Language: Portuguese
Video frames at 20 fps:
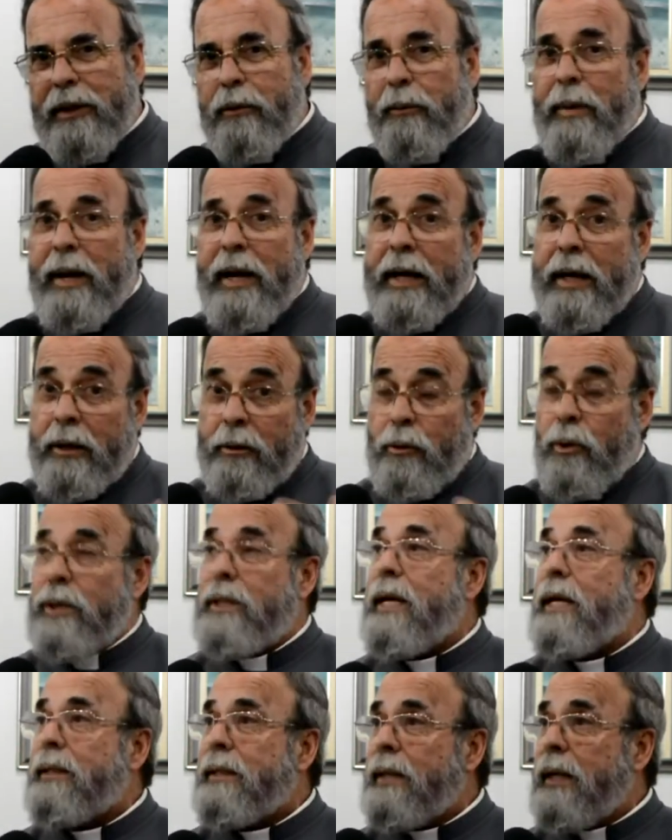uma
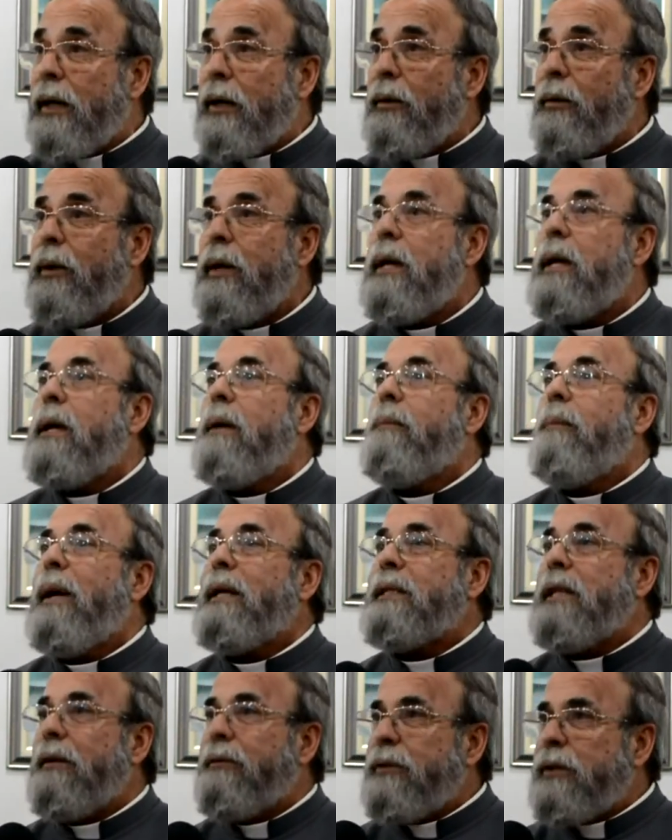recordação,
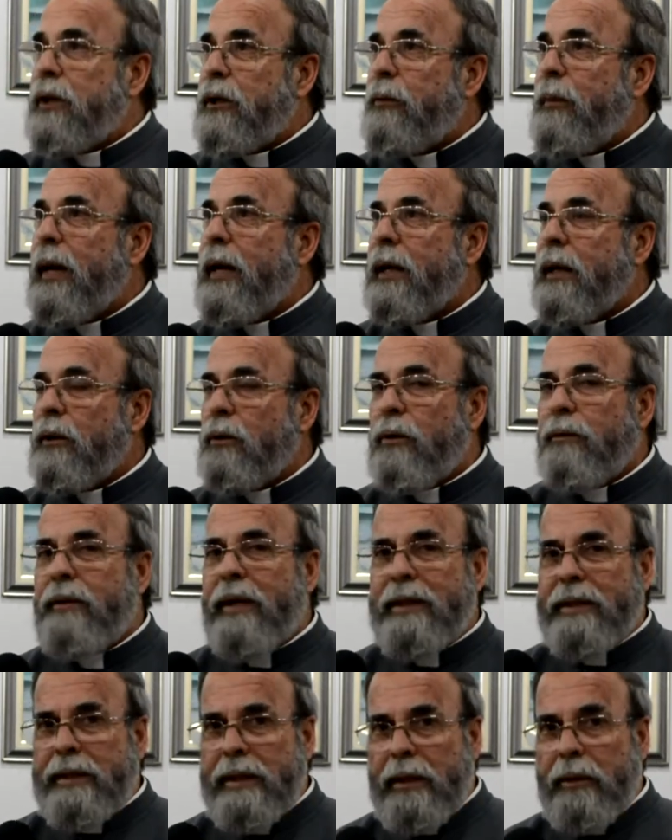mas deve ser uma
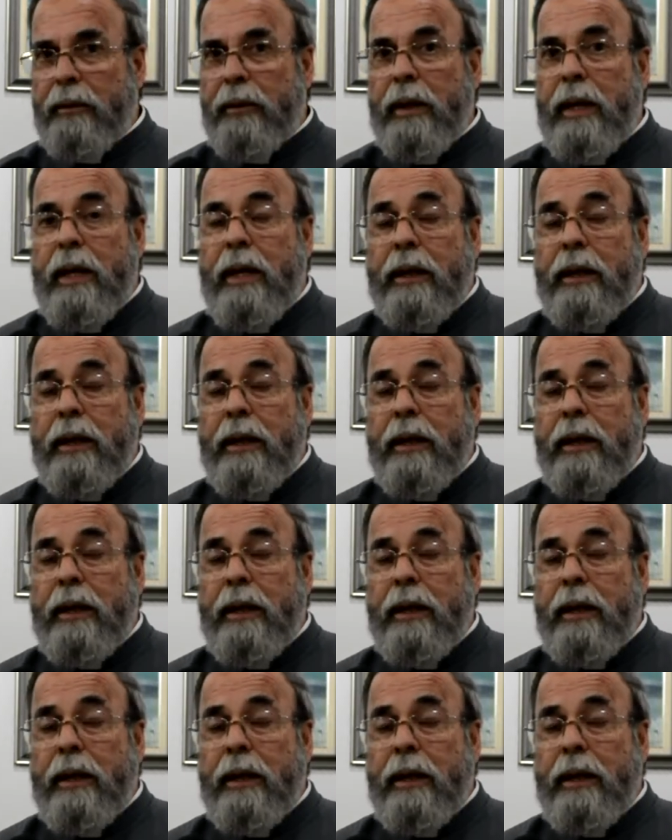renovação.